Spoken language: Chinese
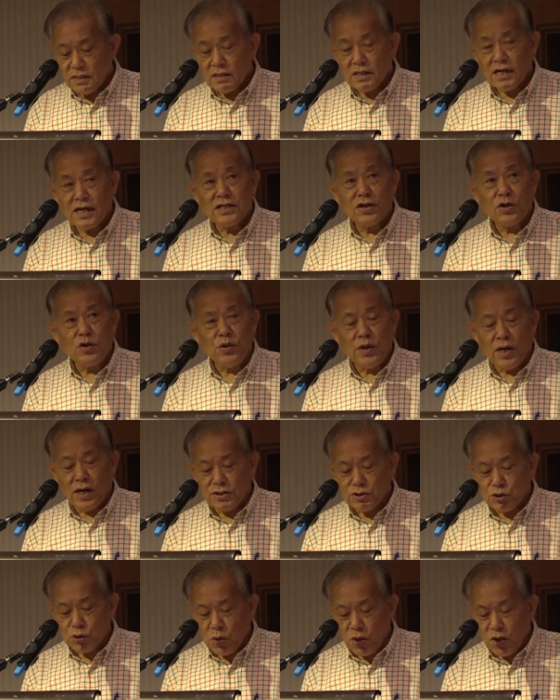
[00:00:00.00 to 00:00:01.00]
他的女
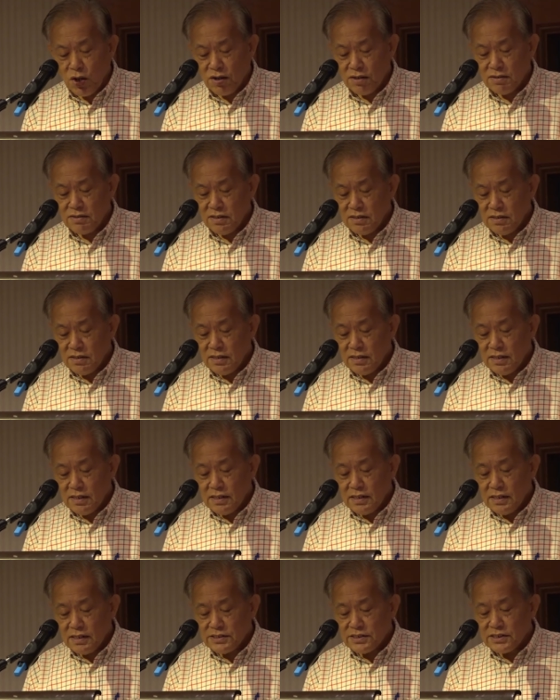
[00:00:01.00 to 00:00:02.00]
儿
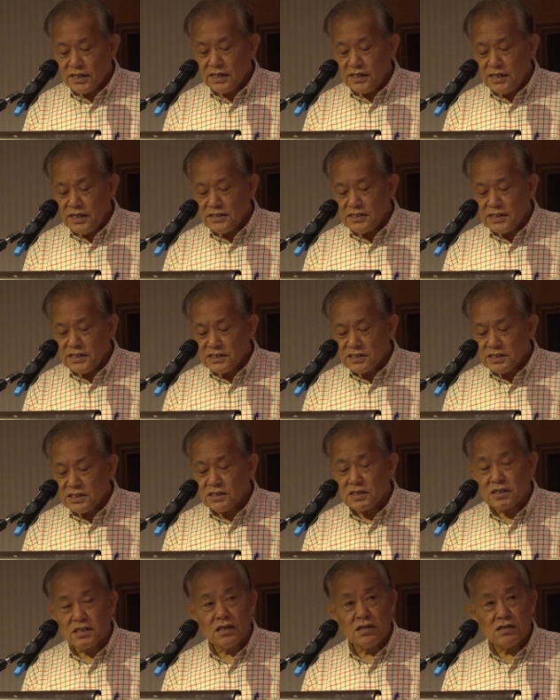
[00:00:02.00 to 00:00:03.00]
说：“这已经
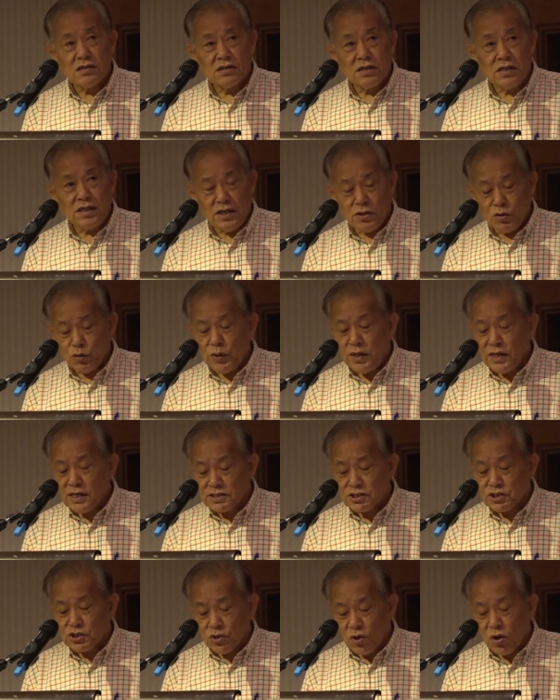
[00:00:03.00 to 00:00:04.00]
是有一个
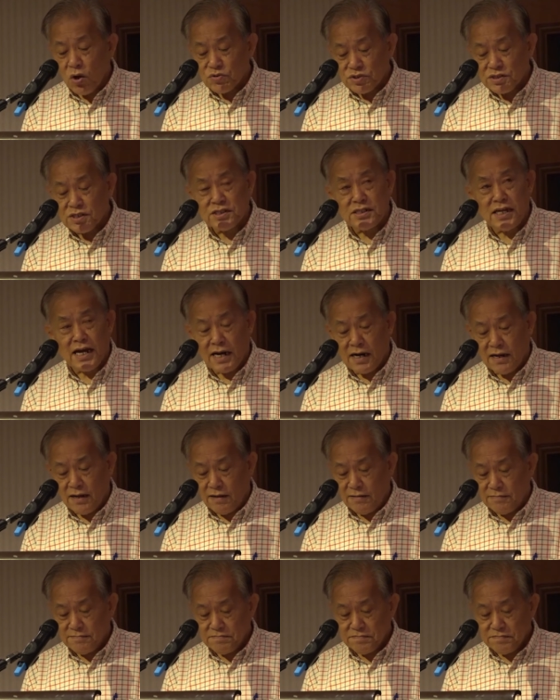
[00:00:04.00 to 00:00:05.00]
时候是这样
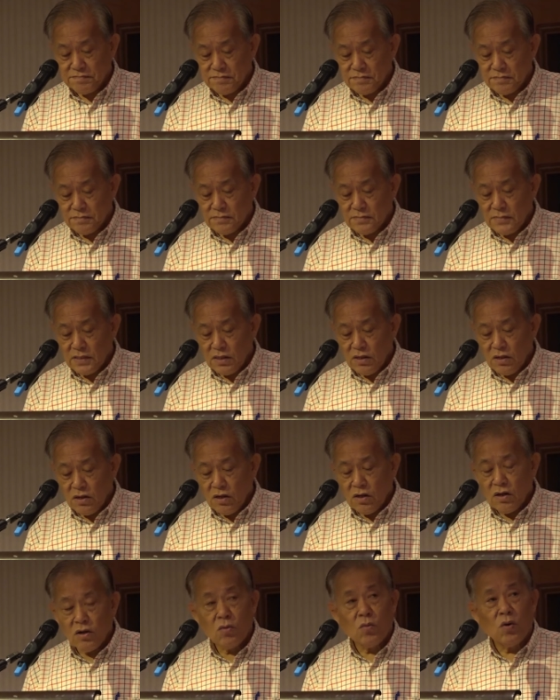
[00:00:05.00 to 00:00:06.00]

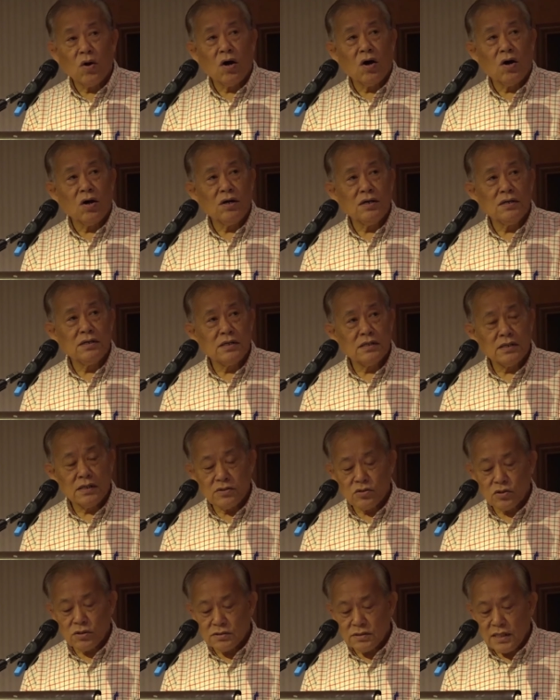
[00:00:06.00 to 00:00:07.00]
了。”我
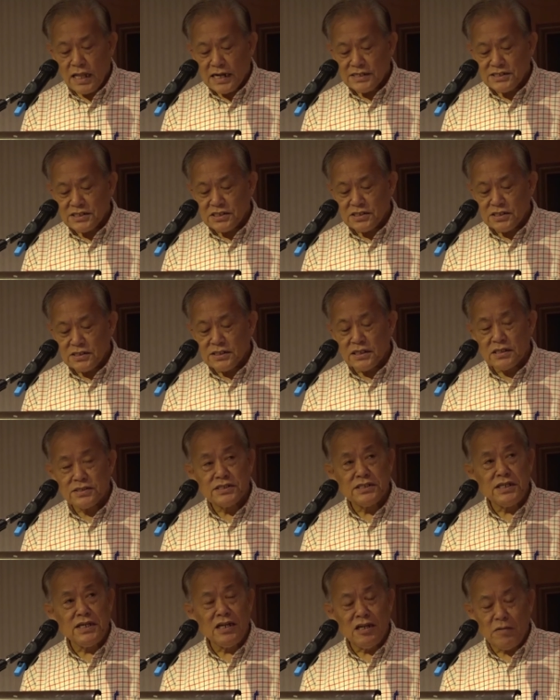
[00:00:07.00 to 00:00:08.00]
当时
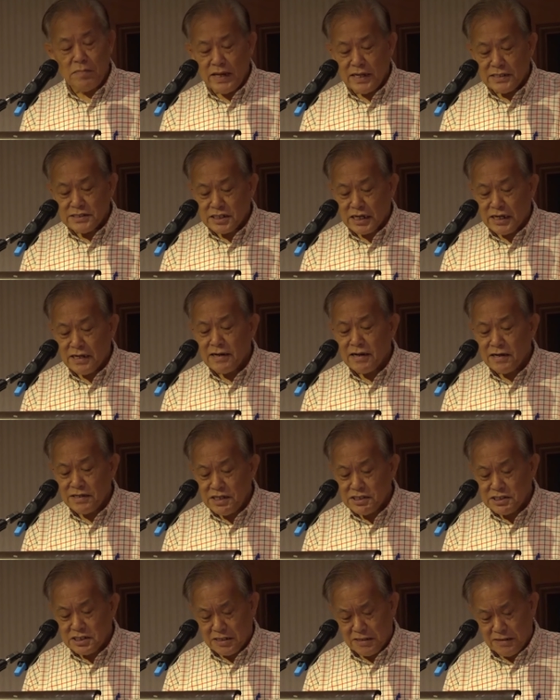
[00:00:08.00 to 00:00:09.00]
心里面沉了
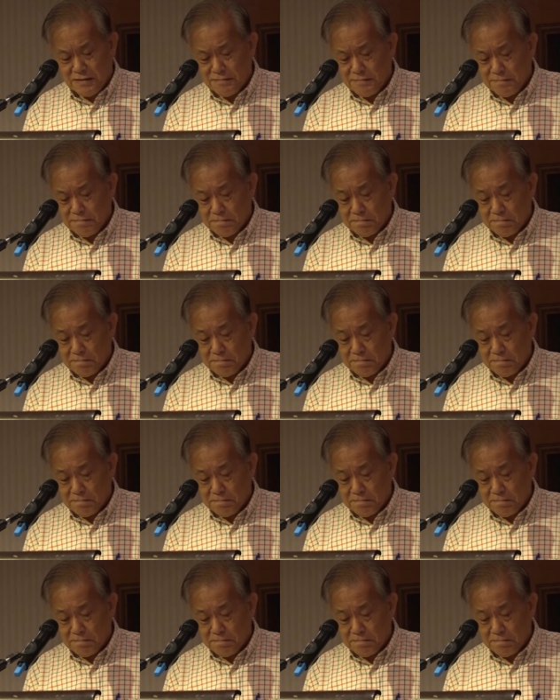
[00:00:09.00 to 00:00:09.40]
一沉。